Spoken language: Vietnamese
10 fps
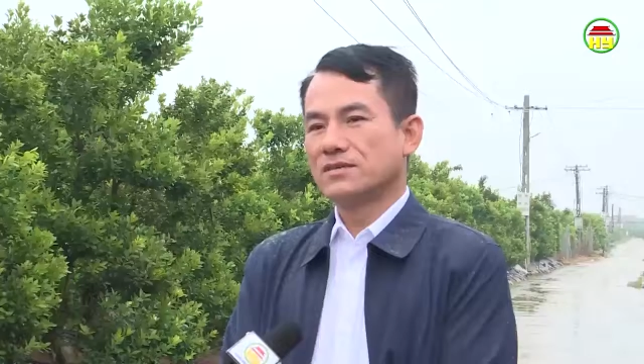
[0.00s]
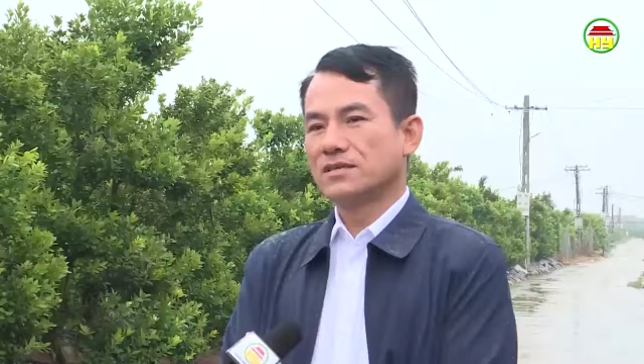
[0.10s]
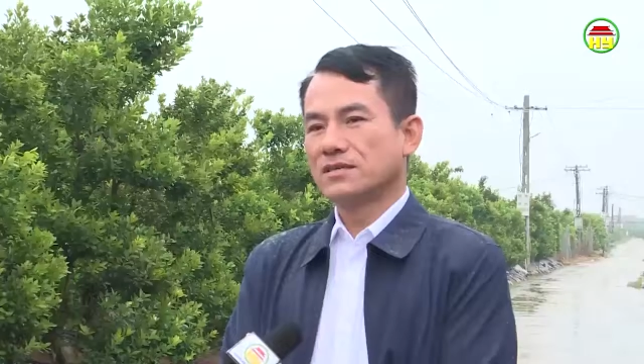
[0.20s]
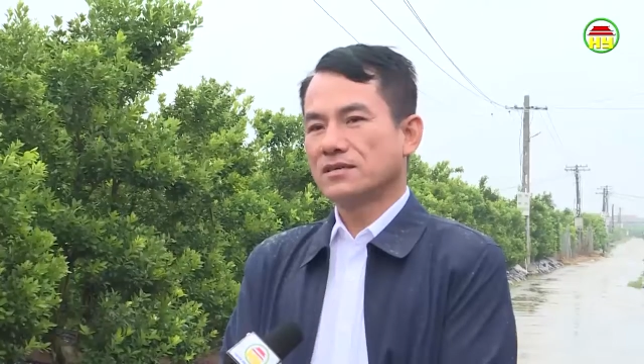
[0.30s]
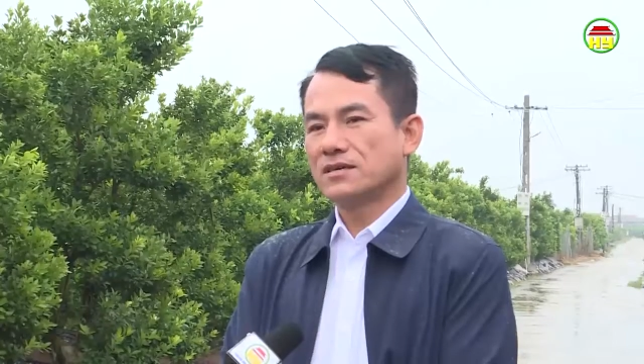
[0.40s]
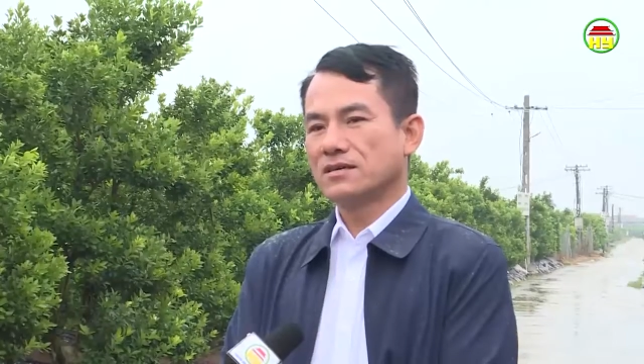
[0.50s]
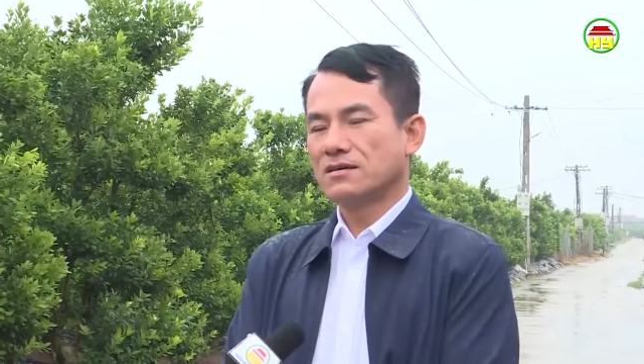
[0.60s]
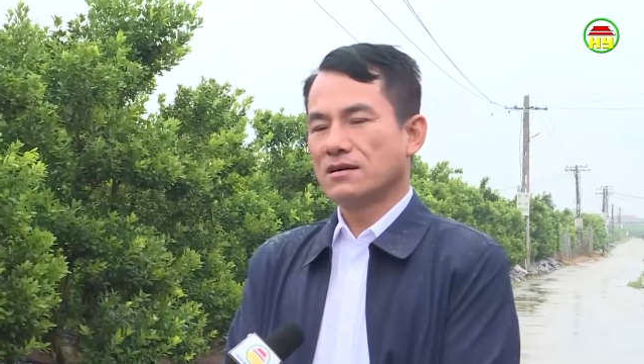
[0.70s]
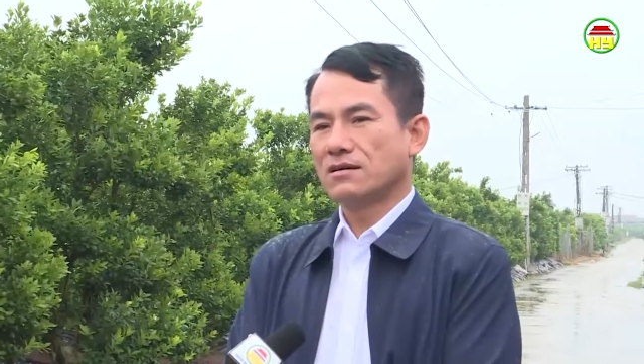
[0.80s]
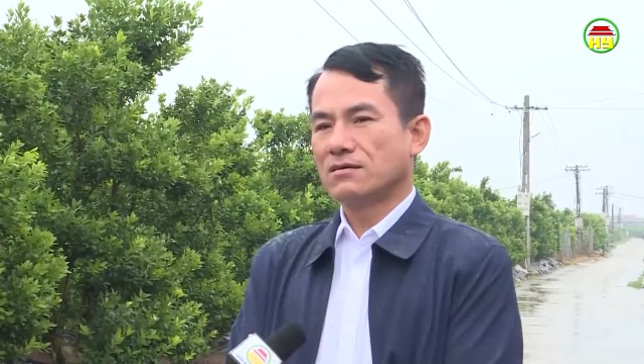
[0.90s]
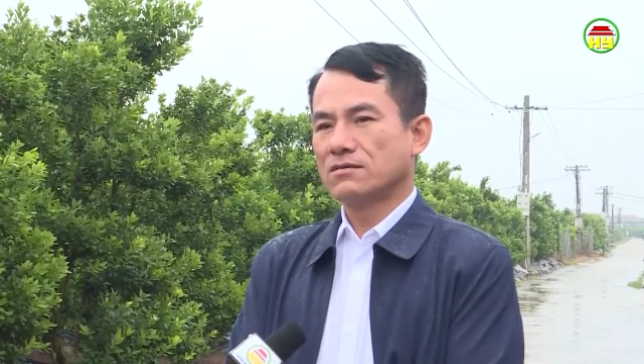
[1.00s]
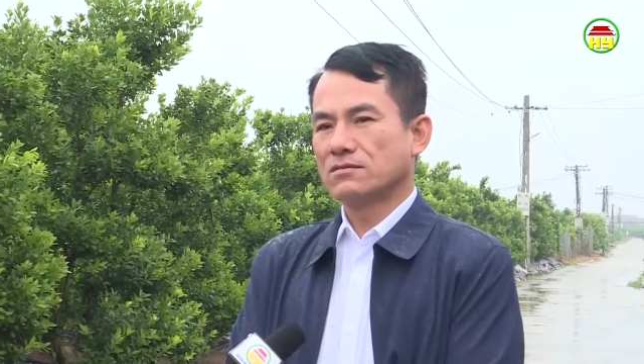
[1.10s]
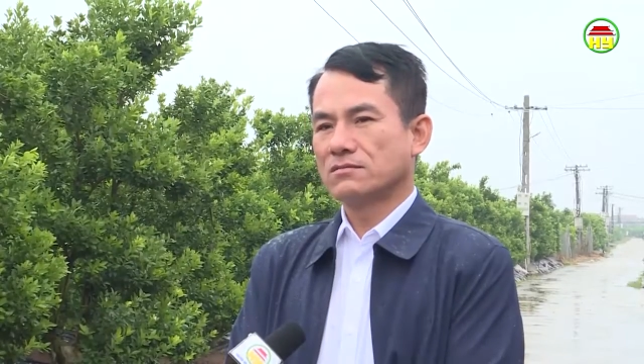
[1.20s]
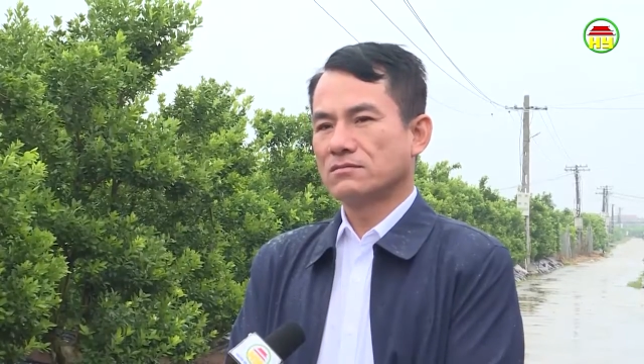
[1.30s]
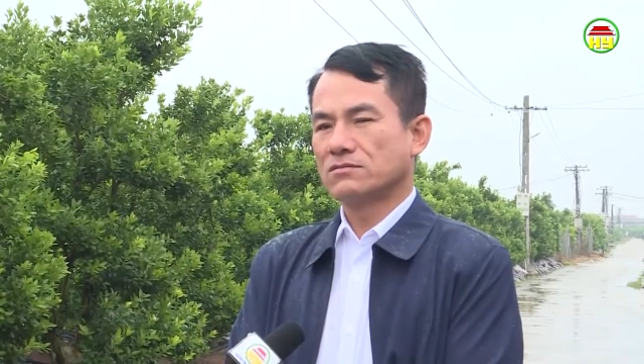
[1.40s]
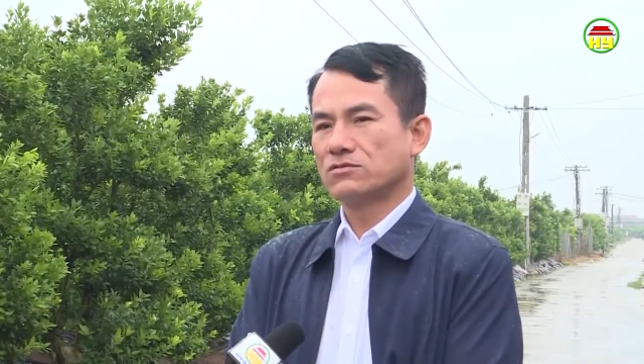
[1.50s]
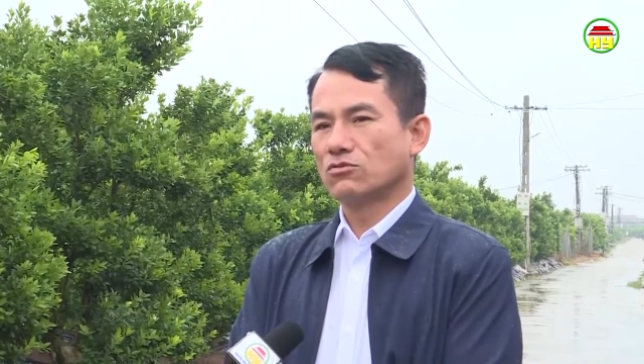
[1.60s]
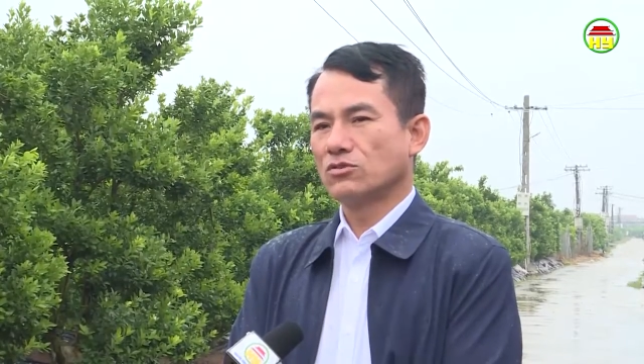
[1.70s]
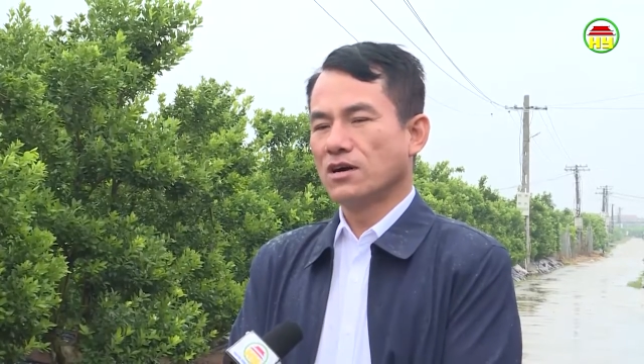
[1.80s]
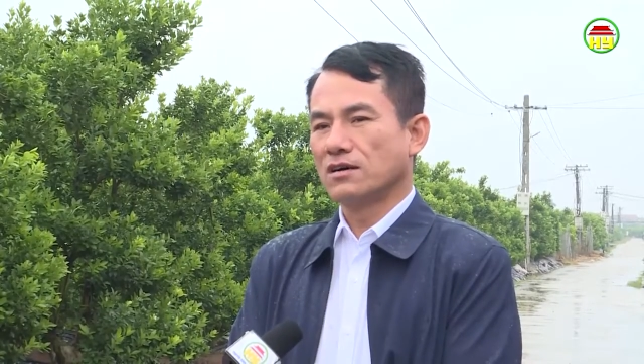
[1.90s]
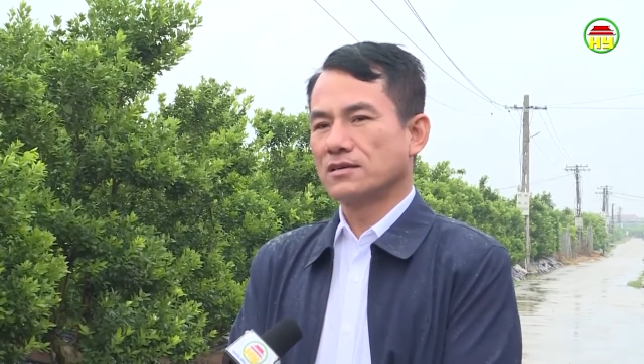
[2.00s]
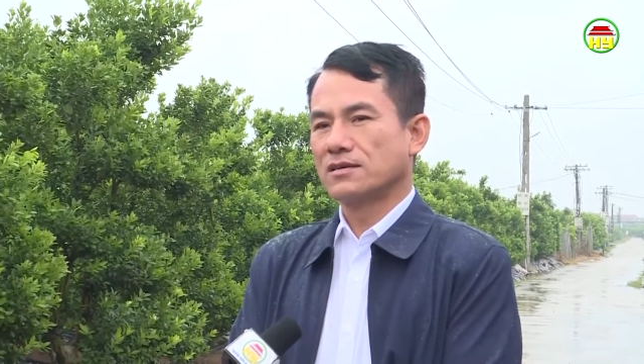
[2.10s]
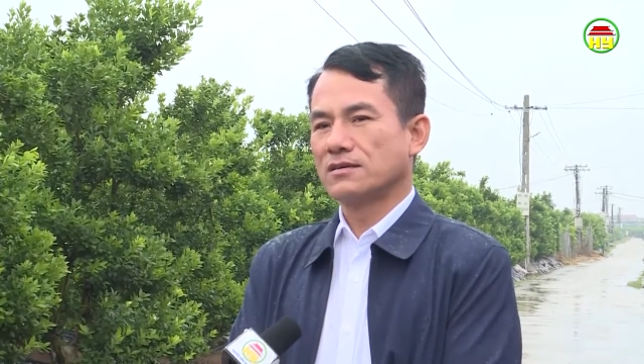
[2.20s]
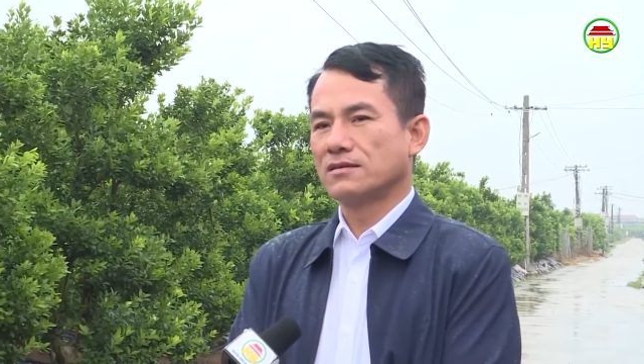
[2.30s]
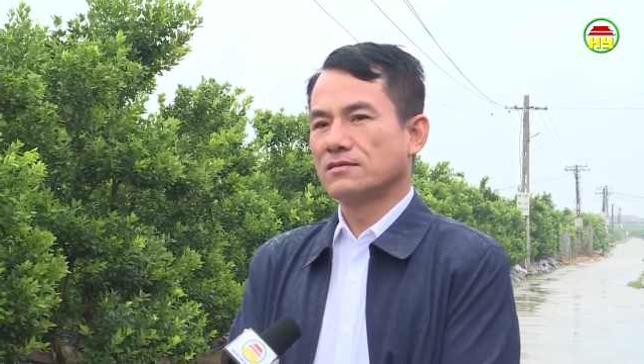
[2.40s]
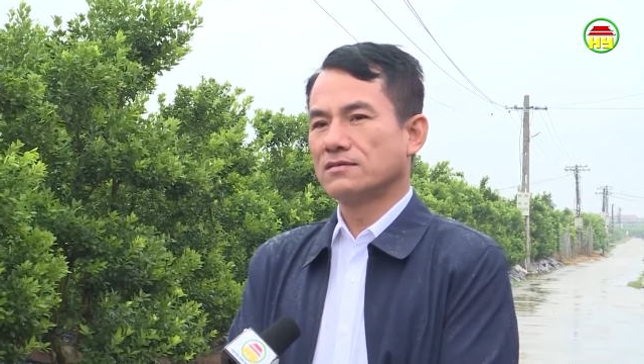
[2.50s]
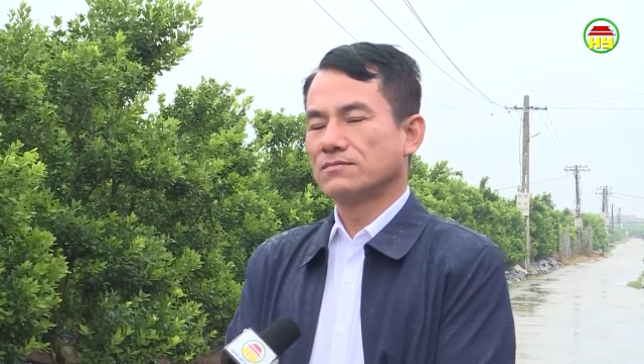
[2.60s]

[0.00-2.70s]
Với cái à, số lượng thì nó